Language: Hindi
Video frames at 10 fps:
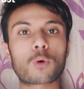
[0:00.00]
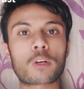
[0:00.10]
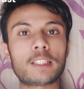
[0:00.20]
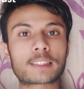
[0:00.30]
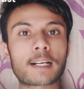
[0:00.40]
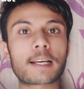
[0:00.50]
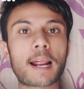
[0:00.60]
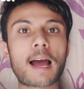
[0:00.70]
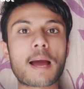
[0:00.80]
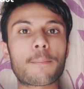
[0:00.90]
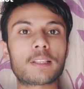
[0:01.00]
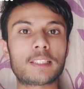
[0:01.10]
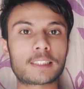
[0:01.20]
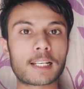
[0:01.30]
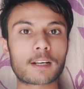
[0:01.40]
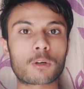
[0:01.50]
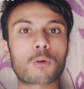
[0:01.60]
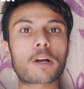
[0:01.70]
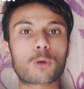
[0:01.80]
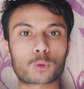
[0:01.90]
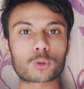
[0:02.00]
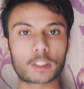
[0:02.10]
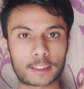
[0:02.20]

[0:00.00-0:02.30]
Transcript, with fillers: और इसका किराया है बद्दी से लखनऊ का नौ सौ